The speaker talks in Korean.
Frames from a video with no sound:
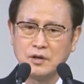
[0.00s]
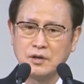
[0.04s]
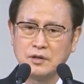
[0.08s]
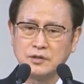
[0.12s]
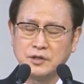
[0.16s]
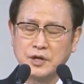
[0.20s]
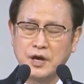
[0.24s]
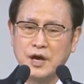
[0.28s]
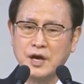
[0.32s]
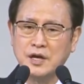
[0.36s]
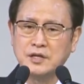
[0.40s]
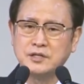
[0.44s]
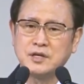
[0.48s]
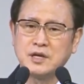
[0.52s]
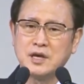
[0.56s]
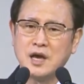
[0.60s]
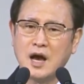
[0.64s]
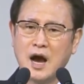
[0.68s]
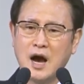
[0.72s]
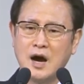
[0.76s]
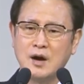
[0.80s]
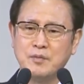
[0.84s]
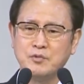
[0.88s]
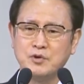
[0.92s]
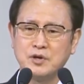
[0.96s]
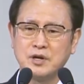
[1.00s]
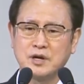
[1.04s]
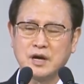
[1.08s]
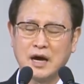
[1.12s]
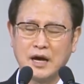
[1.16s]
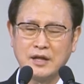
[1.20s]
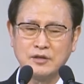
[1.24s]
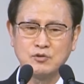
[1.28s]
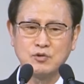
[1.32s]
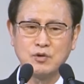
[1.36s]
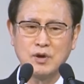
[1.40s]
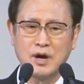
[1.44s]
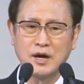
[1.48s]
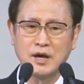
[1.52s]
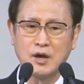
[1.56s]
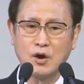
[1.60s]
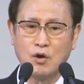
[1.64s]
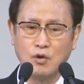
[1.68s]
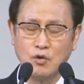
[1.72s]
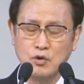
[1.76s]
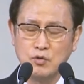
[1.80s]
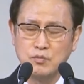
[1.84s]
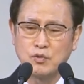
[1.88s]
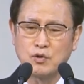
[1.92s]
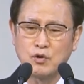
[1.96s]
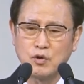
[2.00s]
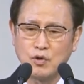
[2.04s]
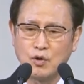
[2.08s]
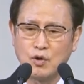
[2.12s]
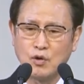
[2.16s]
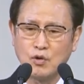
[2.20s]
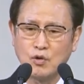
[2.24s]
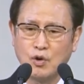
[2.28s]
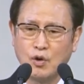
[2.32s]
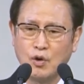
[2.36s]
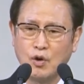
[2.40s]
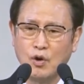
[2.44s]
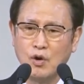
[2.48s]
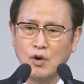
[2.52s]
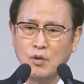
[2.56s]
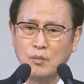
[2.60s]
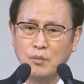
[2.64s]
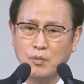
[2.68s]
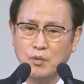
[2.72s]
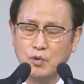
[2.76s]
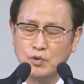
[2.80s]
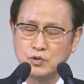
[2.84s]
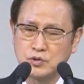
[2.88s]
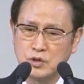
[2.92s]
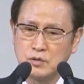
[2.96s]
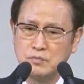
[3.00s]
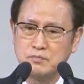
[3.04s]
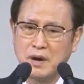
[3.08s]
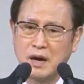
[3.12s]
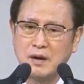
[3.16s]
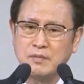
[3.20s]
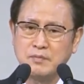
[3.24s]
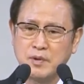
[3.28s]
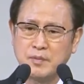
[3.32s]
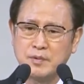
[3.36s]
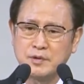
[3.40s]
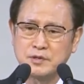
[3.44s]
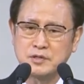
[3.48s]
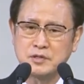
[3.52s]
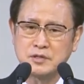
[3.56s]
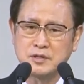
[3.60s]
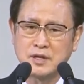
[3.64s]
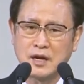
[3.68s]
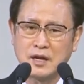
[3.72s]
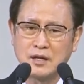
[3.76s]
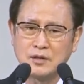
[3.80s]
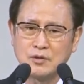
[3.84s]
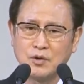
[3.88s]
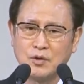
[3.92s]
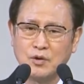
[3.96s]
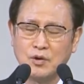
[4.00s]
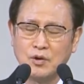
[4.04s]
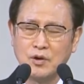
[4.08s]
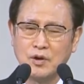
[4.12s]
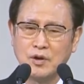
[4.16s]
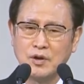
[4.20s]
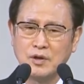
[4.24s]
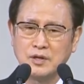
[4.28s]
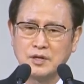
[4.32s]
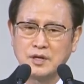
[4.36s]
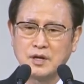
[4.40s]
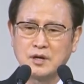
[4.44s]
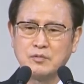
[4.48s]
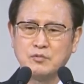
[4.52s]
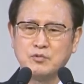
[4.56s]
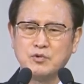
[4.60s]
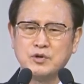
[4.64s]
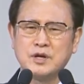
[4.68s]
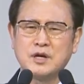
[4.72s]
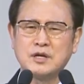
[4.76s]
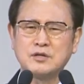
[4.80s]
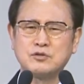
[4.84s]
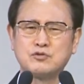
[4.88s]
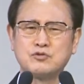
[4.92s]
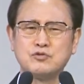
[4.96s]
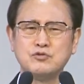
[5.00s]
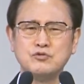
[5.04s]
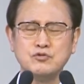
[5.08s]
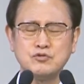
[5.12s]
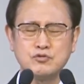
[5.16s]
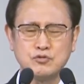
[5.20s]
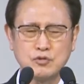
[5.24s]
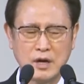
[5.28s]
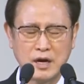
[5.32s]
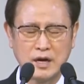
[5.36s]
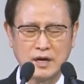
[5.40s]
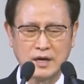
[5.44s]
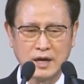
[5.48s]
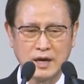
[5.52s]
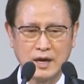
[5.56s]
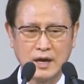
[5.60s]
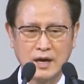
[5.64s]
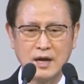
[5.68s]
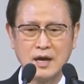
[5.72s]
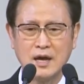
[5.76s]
대적이 아무리 간교하게 올무를 놓고 모슨 방법을 쓰더라도 여러분 우리가 순수하게